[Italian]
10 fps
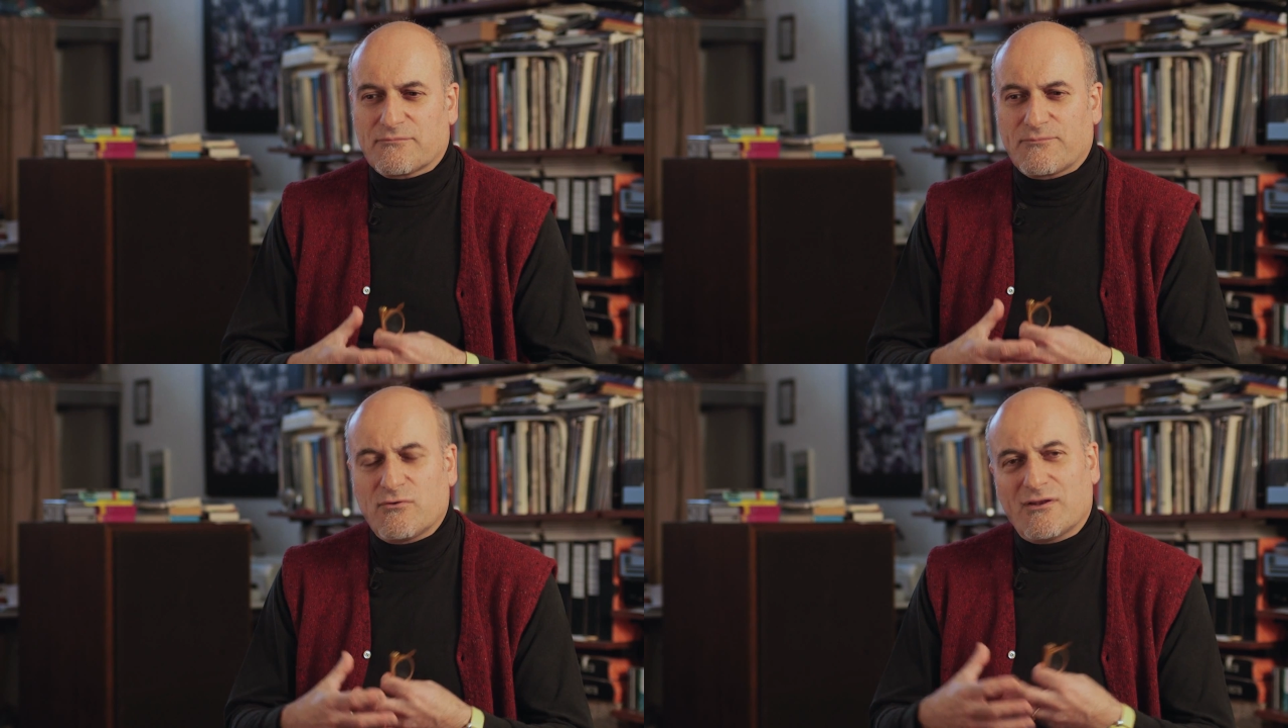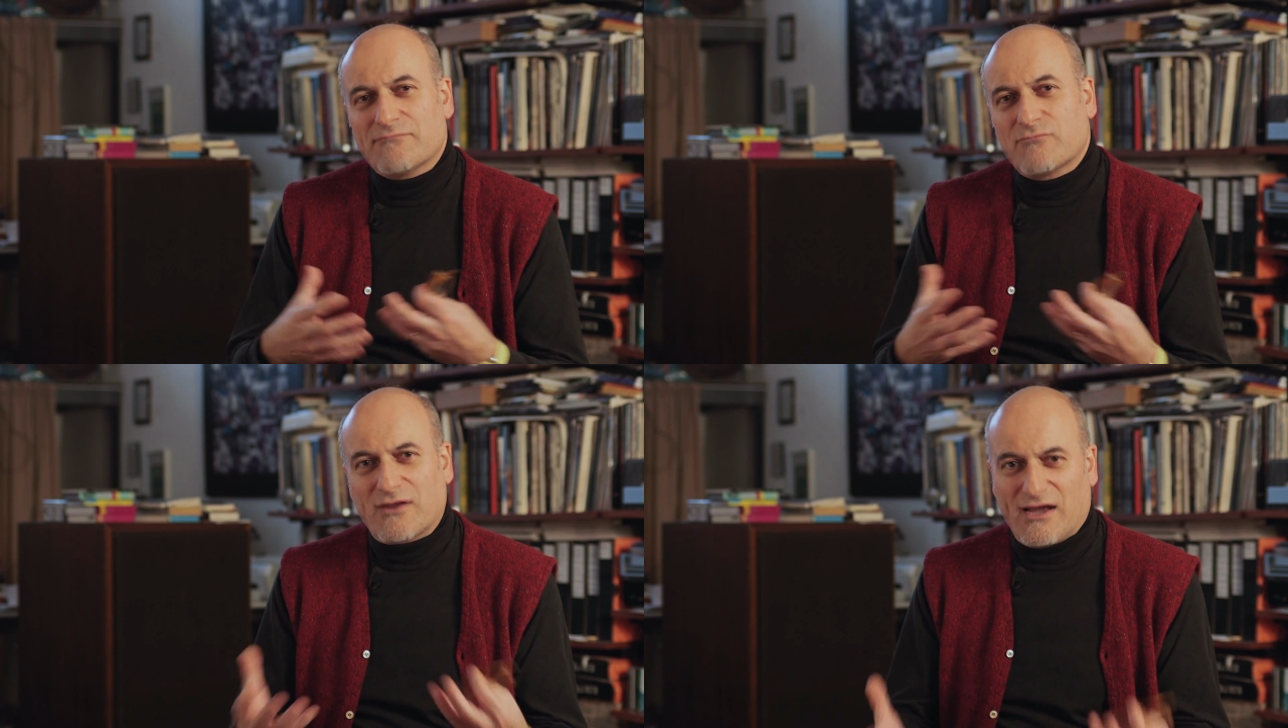più
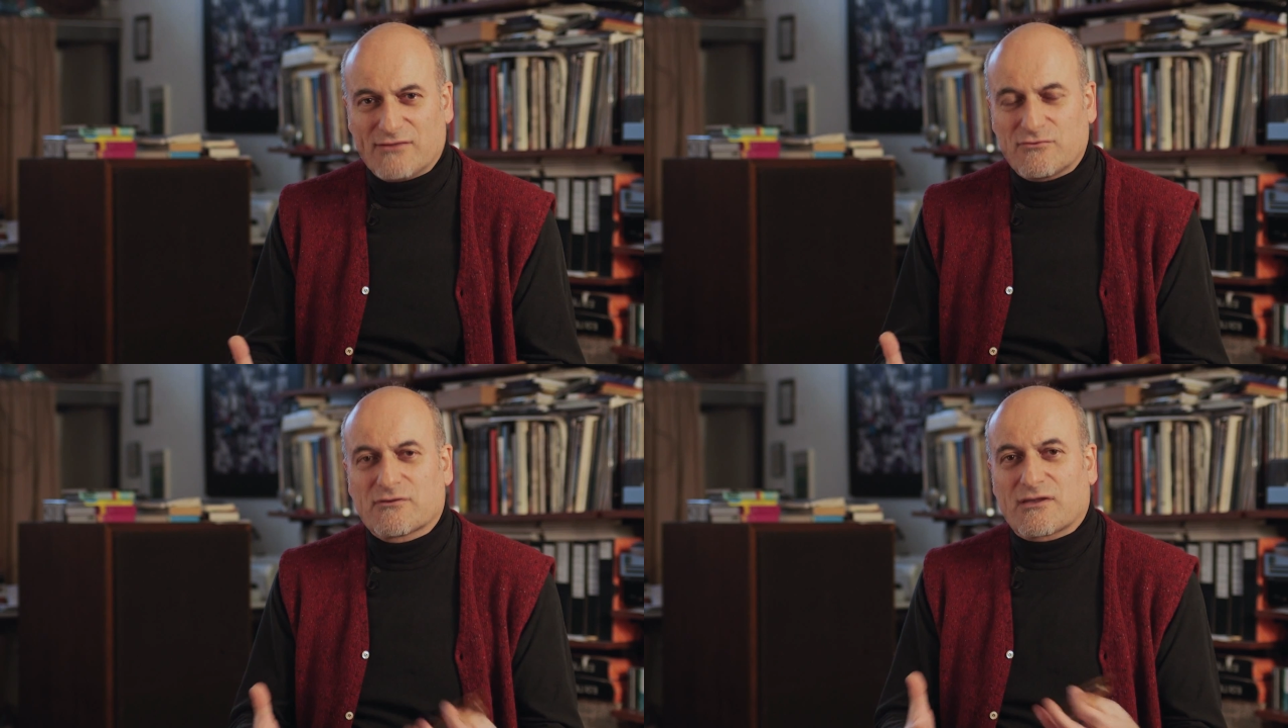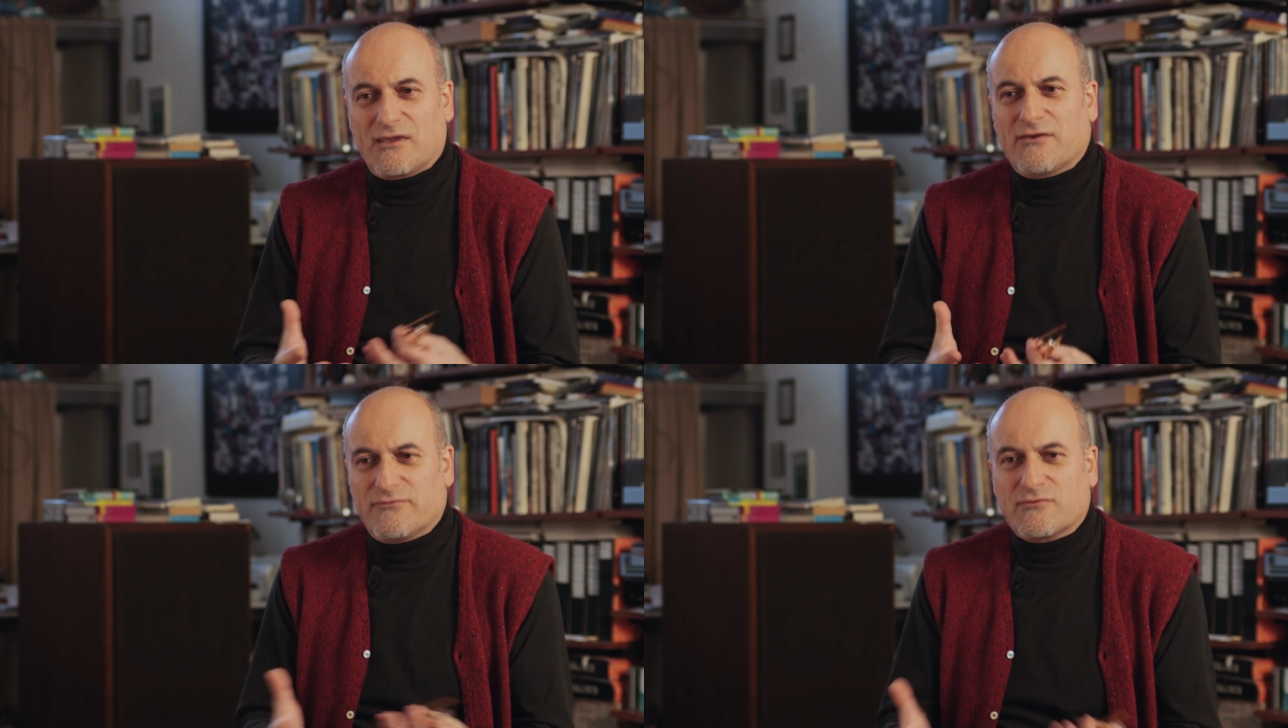elaborato
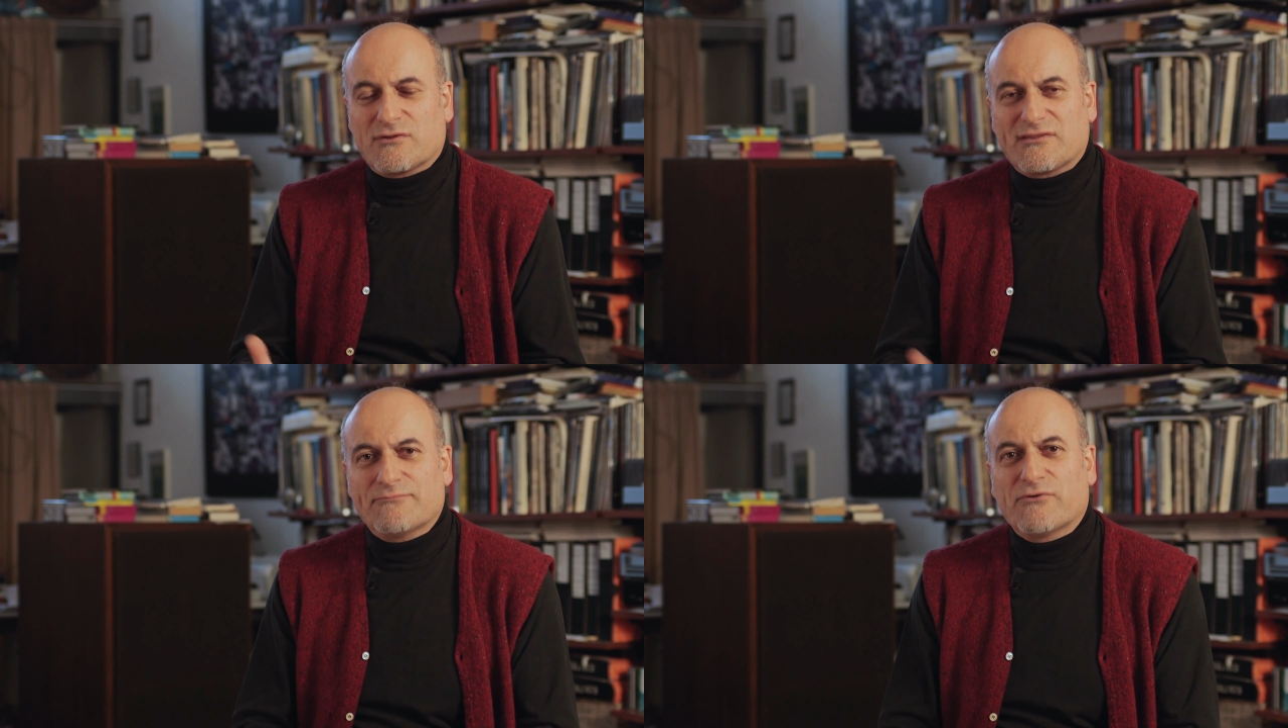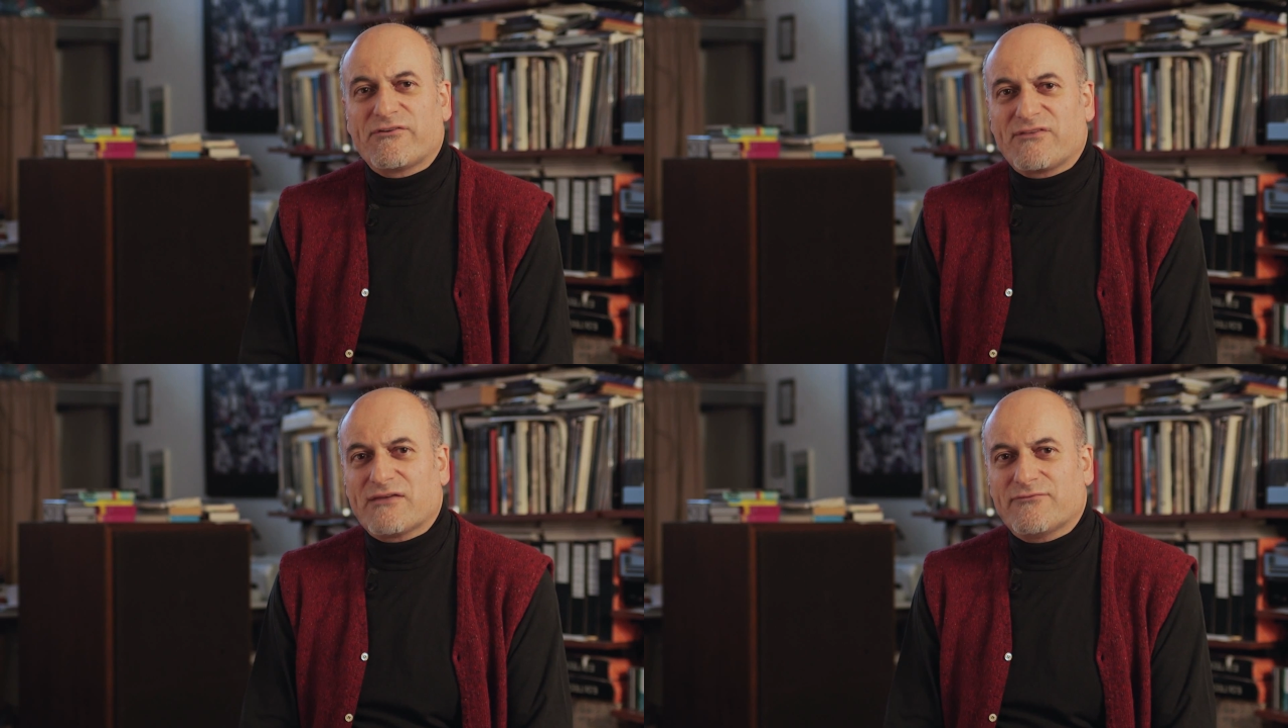che in quel tempo
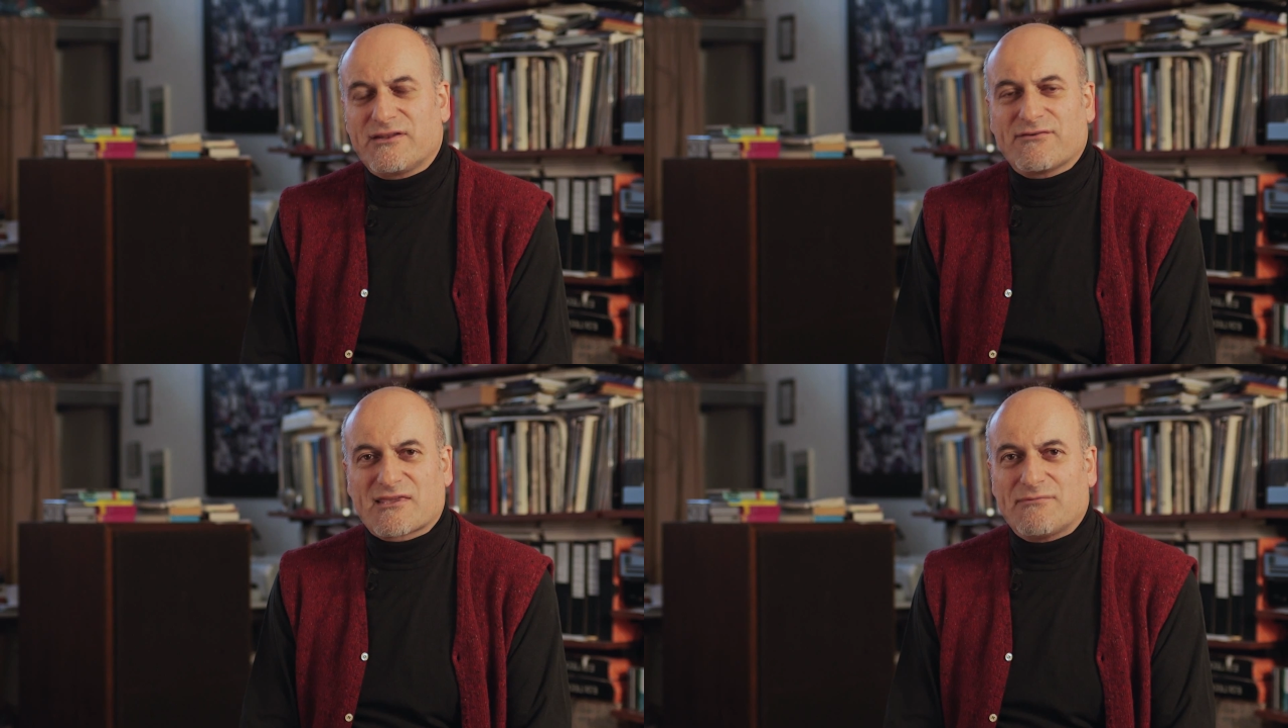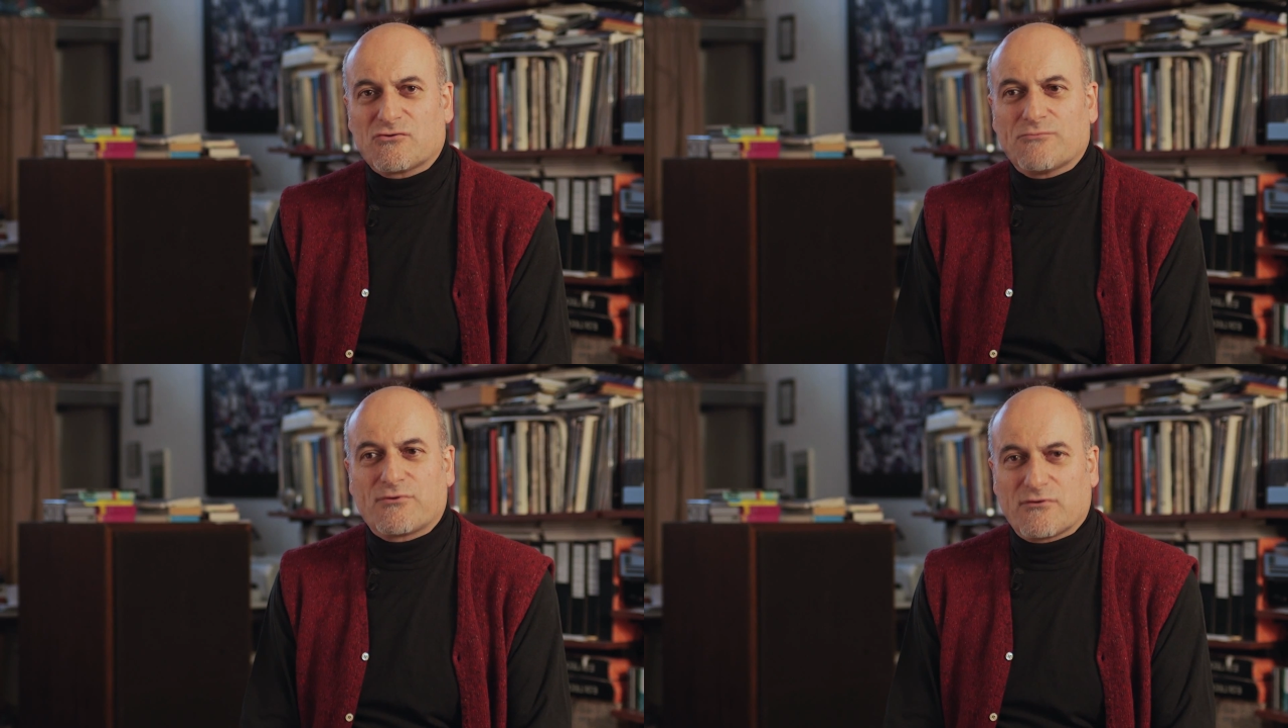veniva
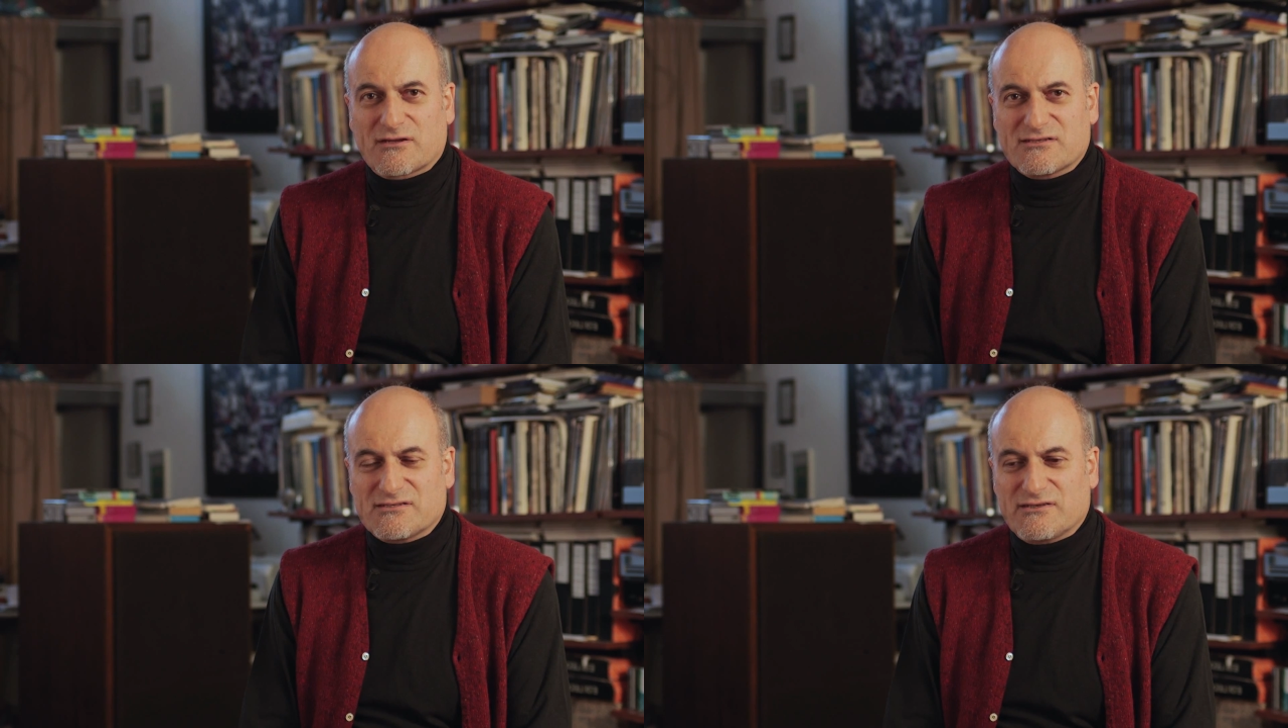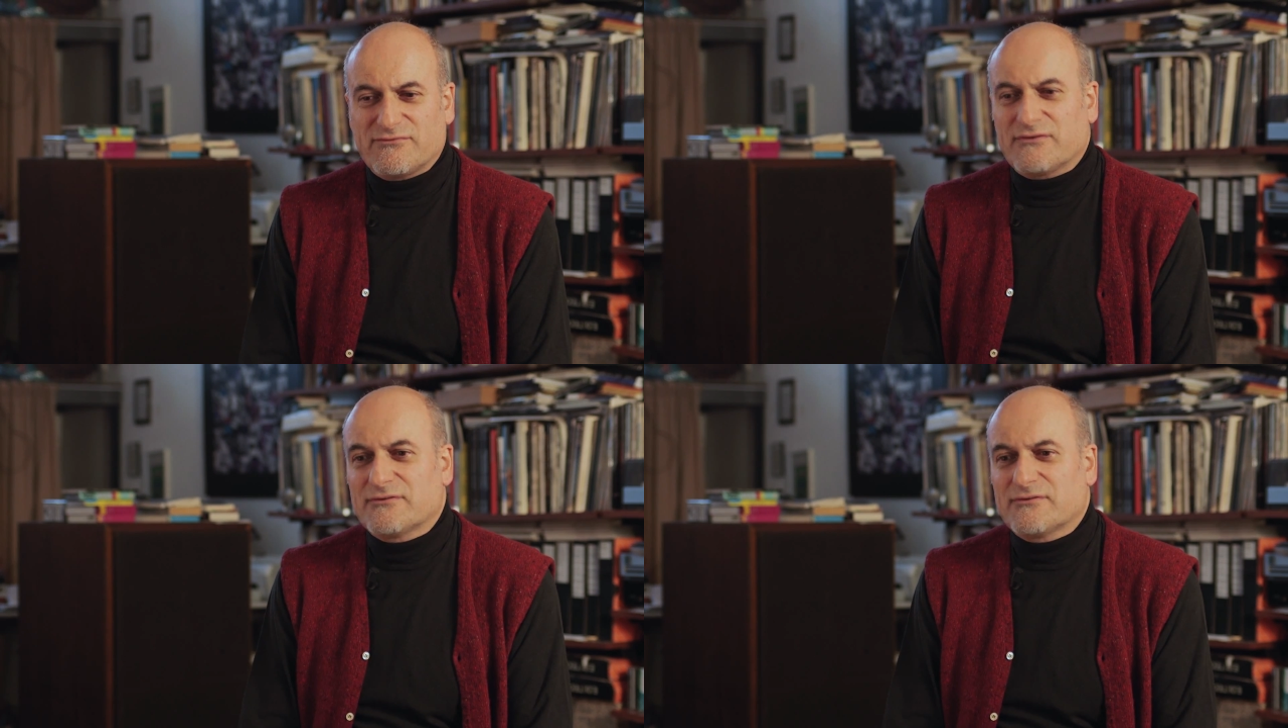chiamato progressive.